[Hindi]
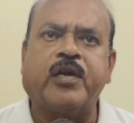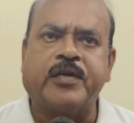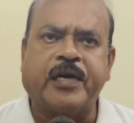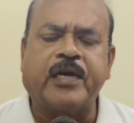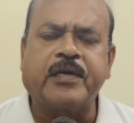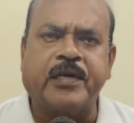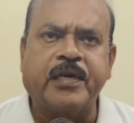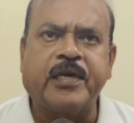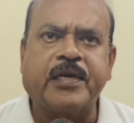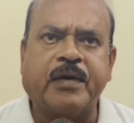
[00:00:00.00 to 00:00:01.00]
का रिचार्ज
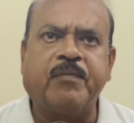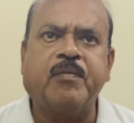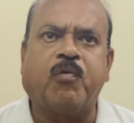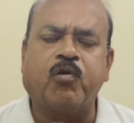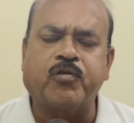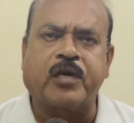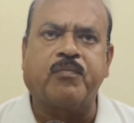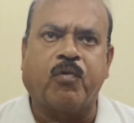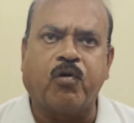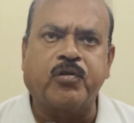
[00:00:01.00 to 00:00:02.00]
करने के टाइम में बहुत
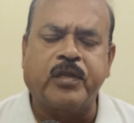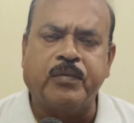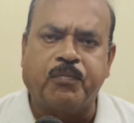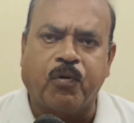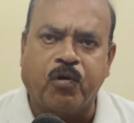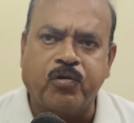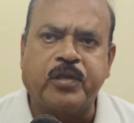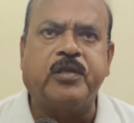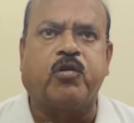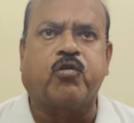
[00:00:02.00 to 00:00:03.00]
बहुत ही
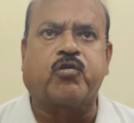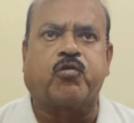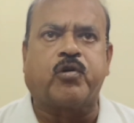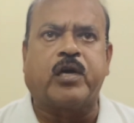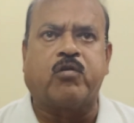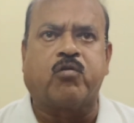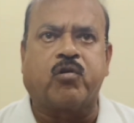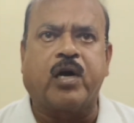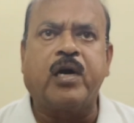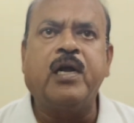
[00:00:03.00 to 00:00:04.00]
बहुत ही ज़रूरत हो गया लोगों
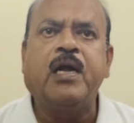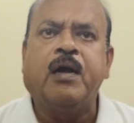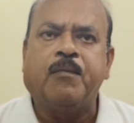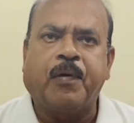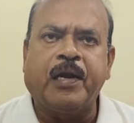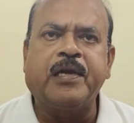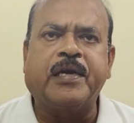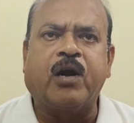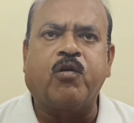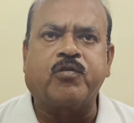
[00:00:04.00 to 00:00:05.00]
का पहले
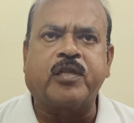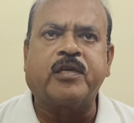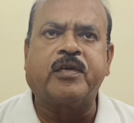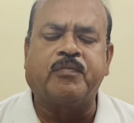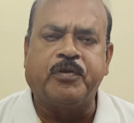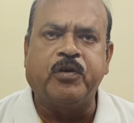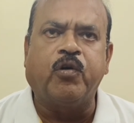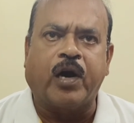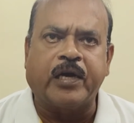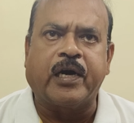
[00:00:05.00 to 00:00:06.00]
क्या होता था जब
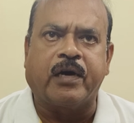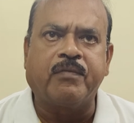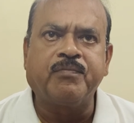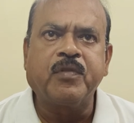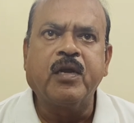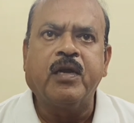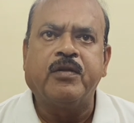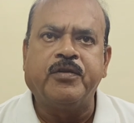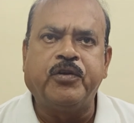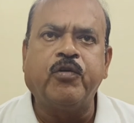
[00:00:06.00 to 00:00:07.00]
जियो आया
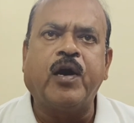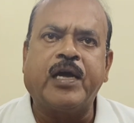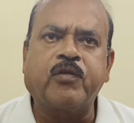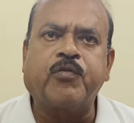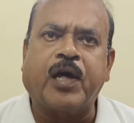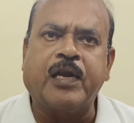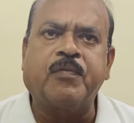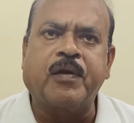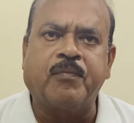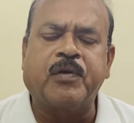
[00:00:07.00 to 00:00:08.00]
जियो आया तो साल
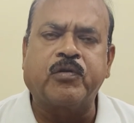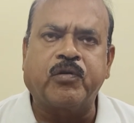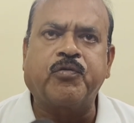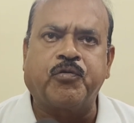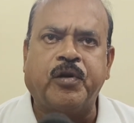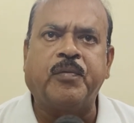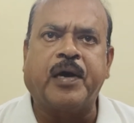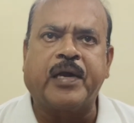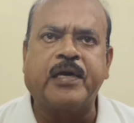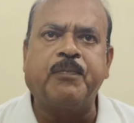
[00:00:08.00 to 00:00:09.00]
भर हम लोग सुनने में
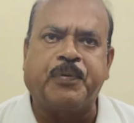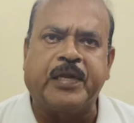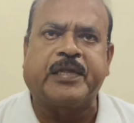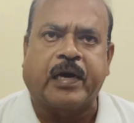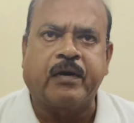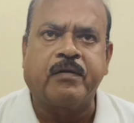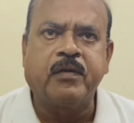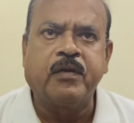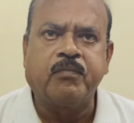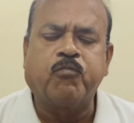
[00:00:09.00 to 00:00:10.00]
आ रहा है कि फ्री था
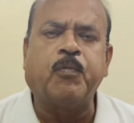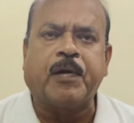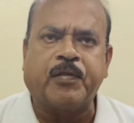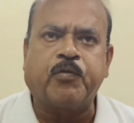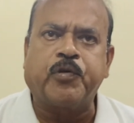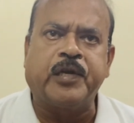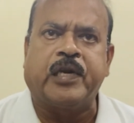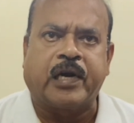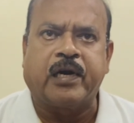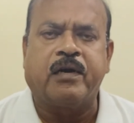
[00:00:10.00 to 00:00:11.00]
हम्म। कोई पैसा वैसा नहीं
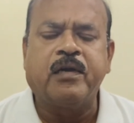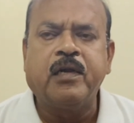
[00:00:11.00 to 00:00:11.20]
लगा